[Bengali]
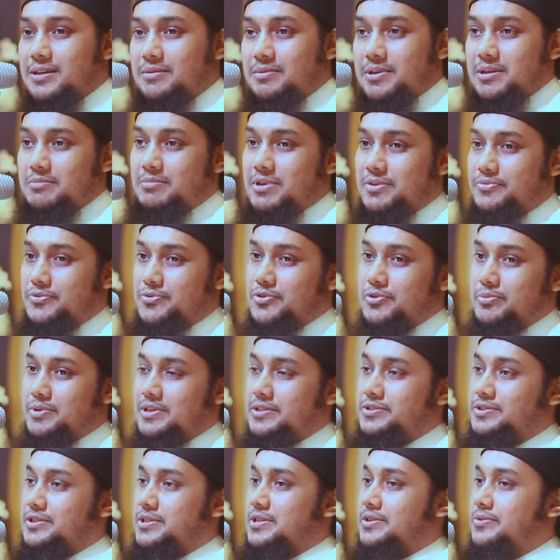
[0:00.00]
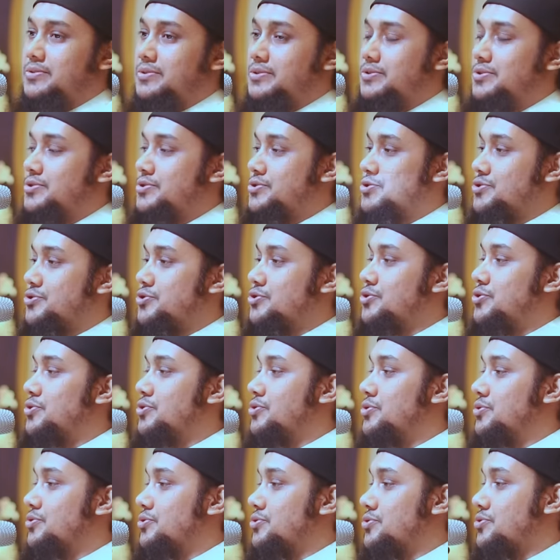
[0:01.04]
আমাকে মাফ করবেন সেটা হলো শো
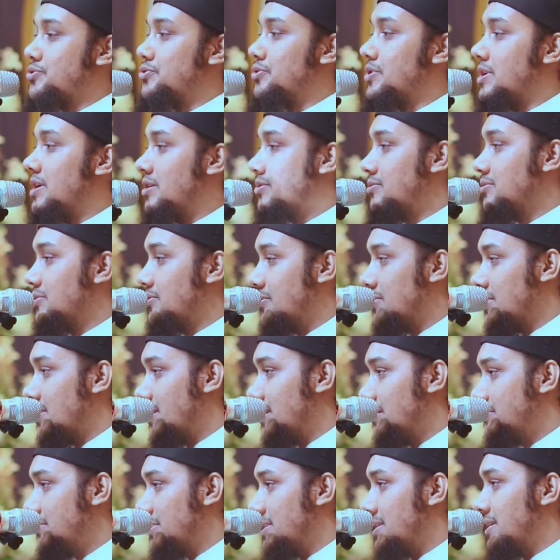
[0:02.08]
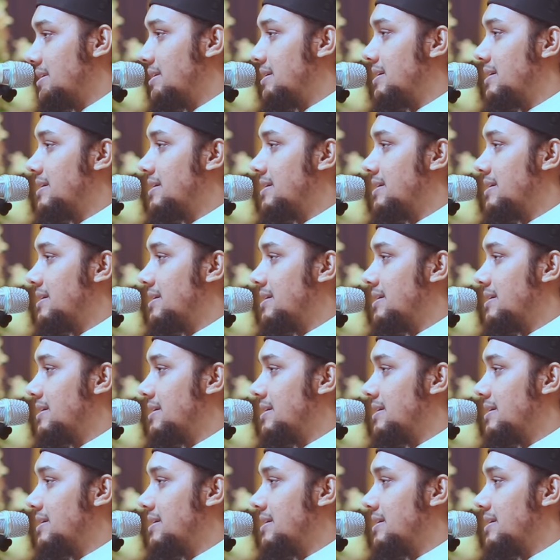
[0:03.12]
শো ডাউন করা বা